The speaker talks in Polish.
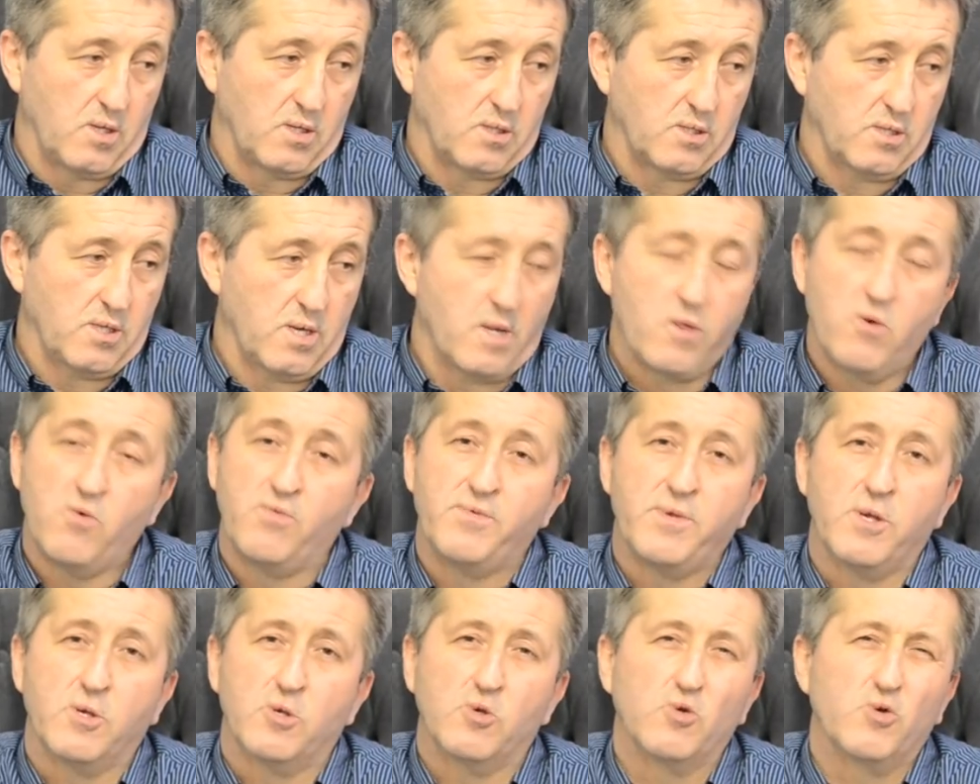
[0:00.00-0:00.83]
że
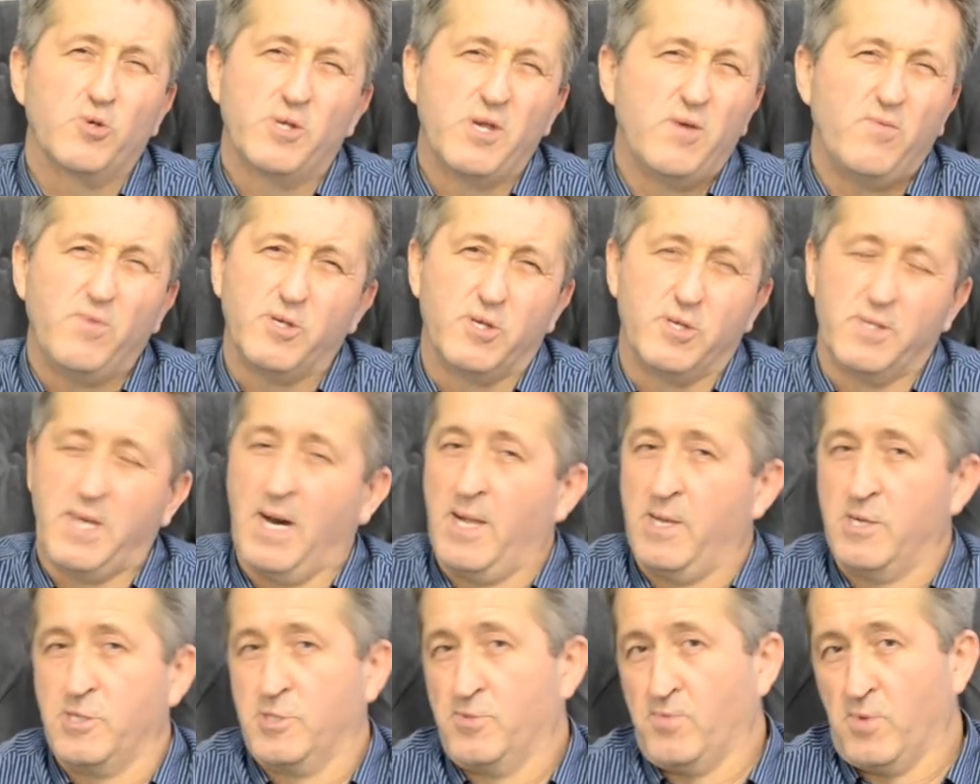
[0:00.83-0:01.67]
również już nie widzi
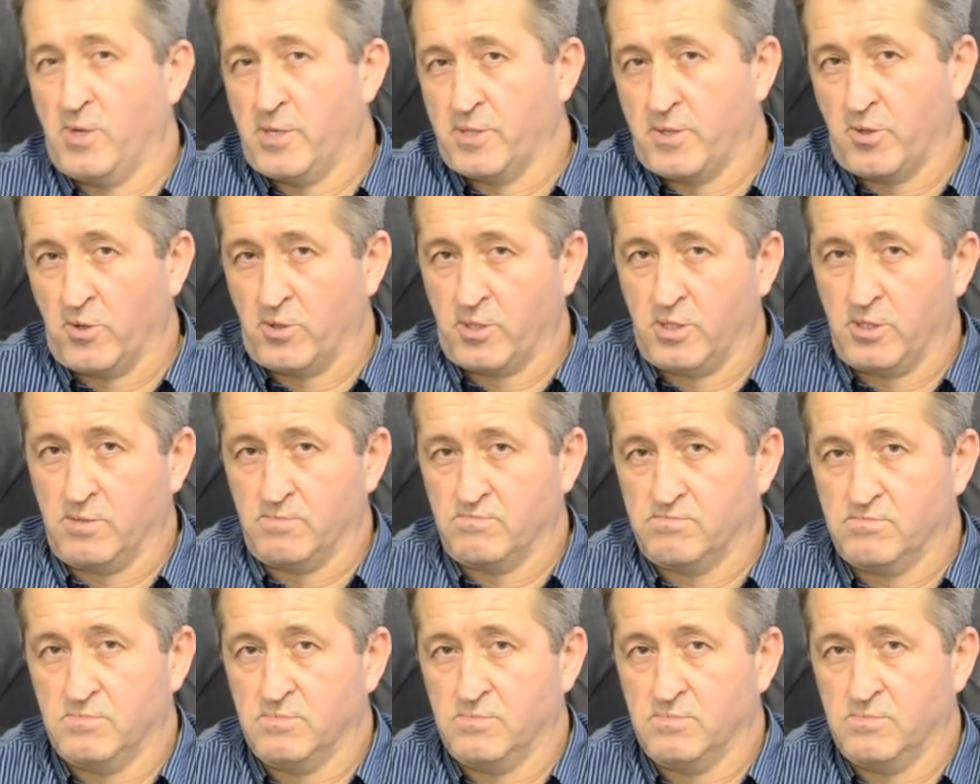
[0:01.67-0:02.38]
dalej swojej drogi,